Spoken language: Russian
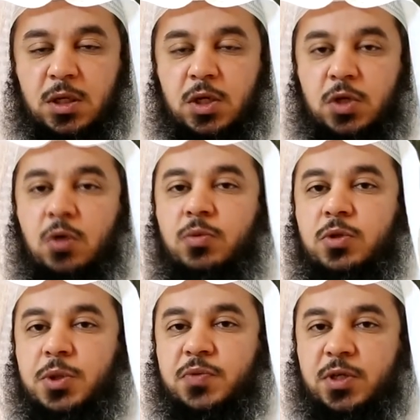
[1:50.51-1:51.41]
душе
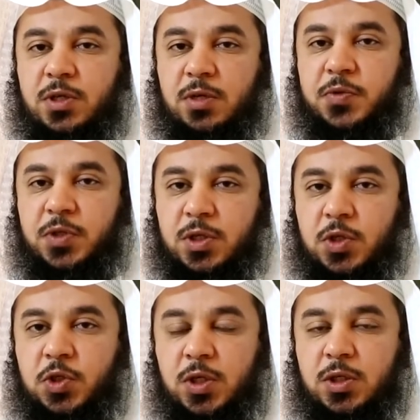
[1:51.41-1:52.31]
неприязнь к Сулейману,
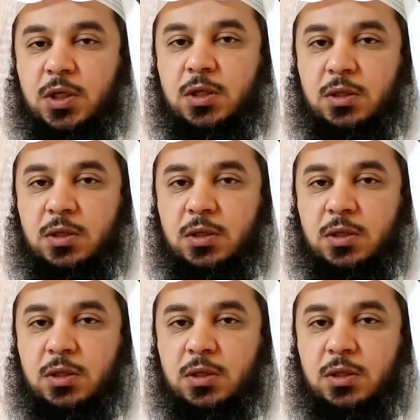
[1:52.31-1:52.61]
мир ему.